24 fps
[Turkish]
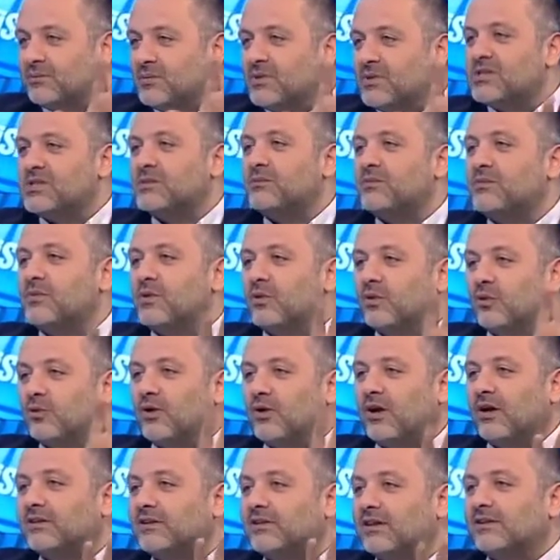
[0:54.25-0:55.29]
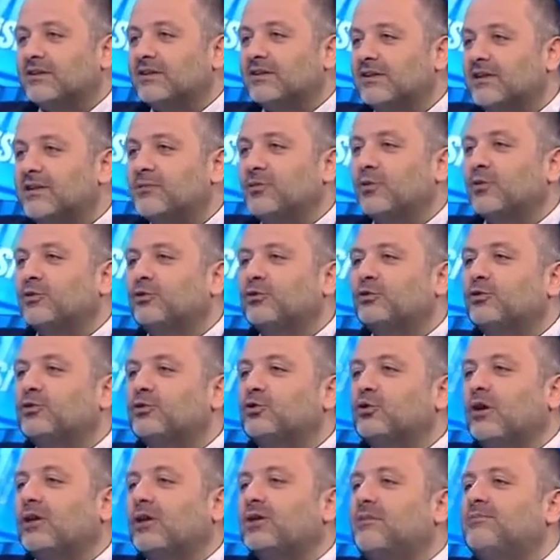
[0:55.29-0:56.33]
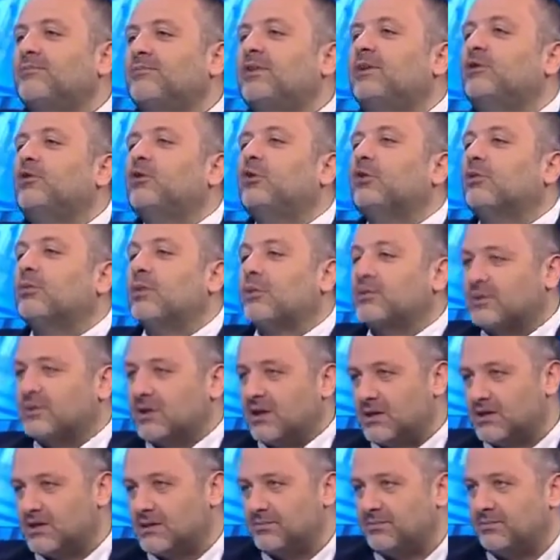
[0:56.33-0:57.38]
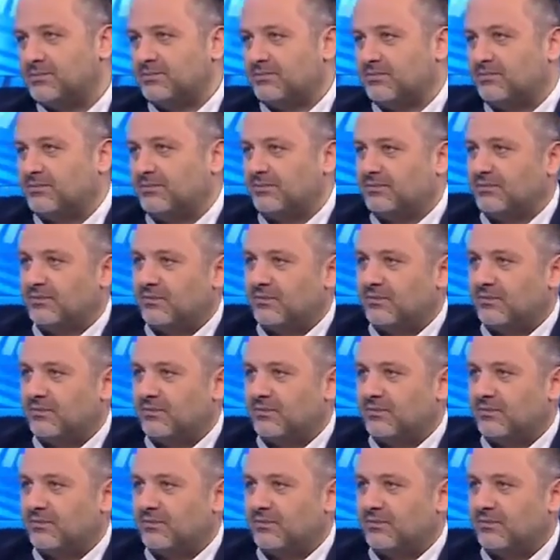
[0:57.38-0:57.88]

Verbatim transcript: Bizim onu atanın kim olduğunu şu anda biliyor olmamız, olmamız lazım. lazım.